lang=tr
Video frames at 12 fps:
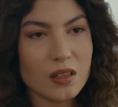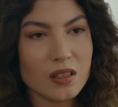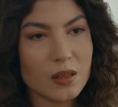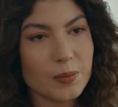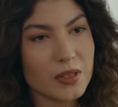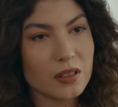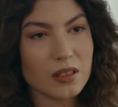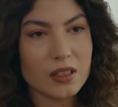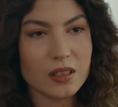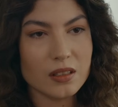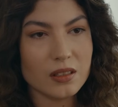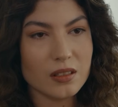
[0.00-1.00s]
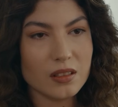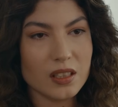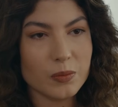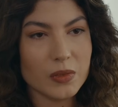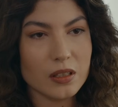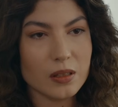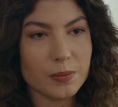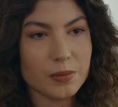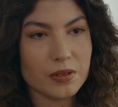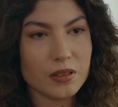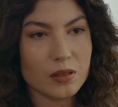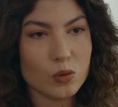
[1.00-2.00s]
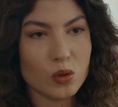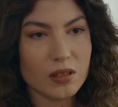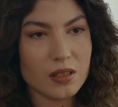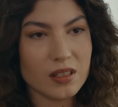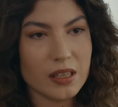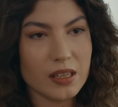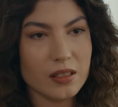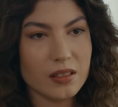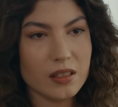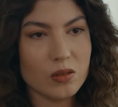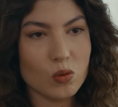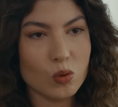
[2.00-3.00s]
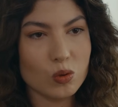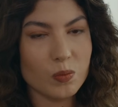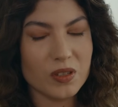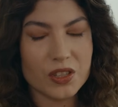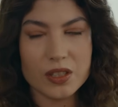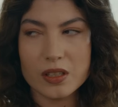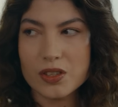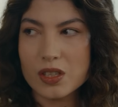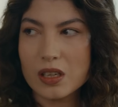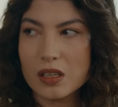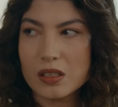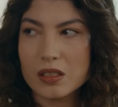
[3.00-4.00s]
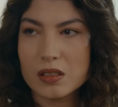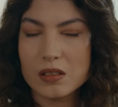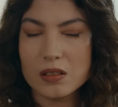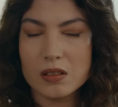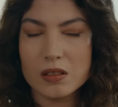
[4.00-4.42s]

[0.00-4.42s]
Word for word: Yap yalakalığını dayıma yap. Suratsız geliniyle oğlunu başına çıkar.